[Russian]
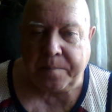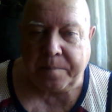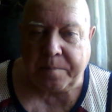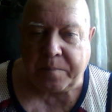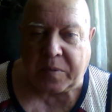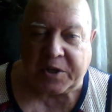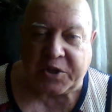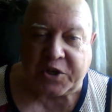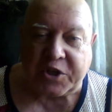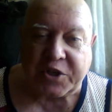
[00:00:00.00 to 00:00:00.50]

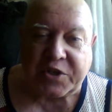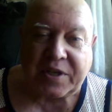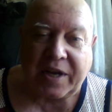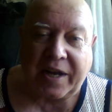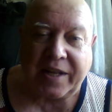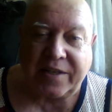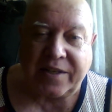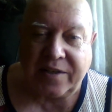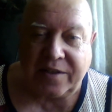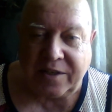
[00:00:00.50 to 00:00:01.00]

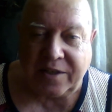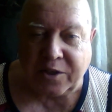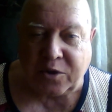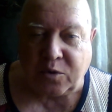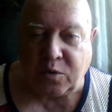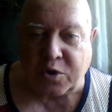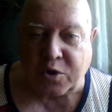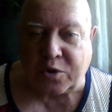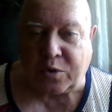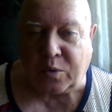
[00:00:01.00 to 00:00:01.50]
прочесать не
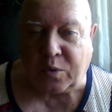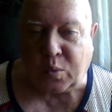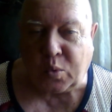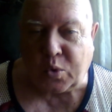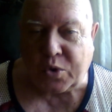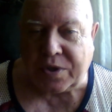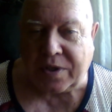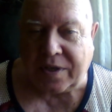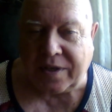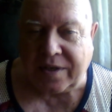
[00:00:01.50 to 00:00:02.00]
то, что
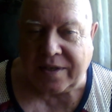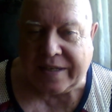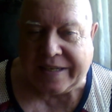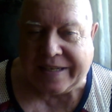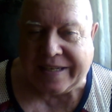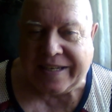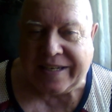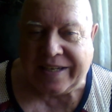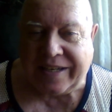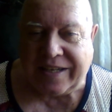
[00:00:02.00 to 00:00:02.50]
нужно,
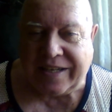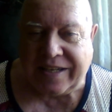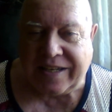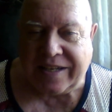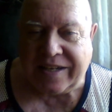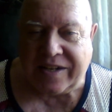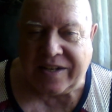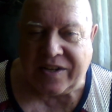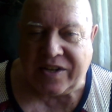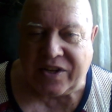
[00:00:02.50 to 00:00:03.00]

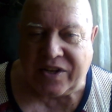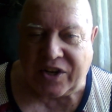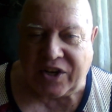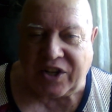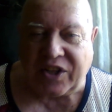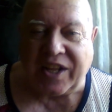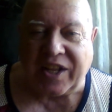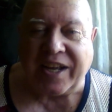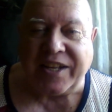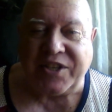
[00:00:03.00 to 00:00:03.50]

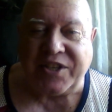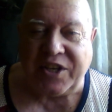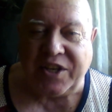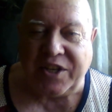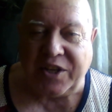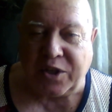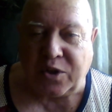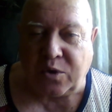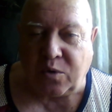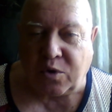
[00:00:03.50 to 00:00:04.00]
или найти
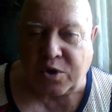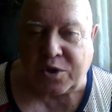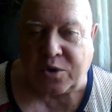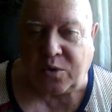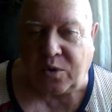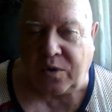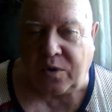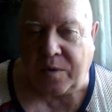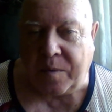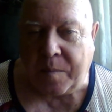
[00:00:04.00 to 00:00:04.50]
не то,
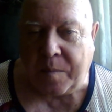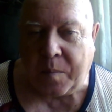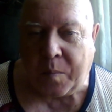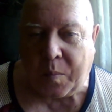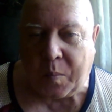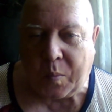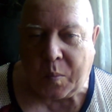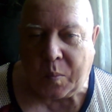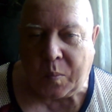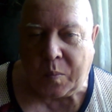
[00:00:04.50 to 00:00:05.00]
что
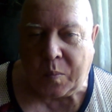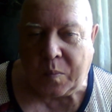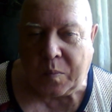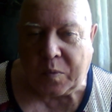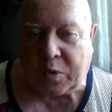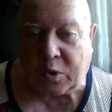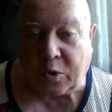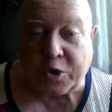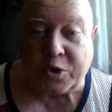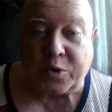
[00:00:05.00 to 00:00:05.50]

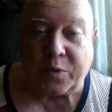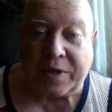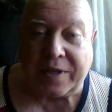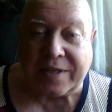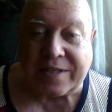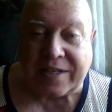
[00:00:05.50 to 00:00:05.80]
то, что не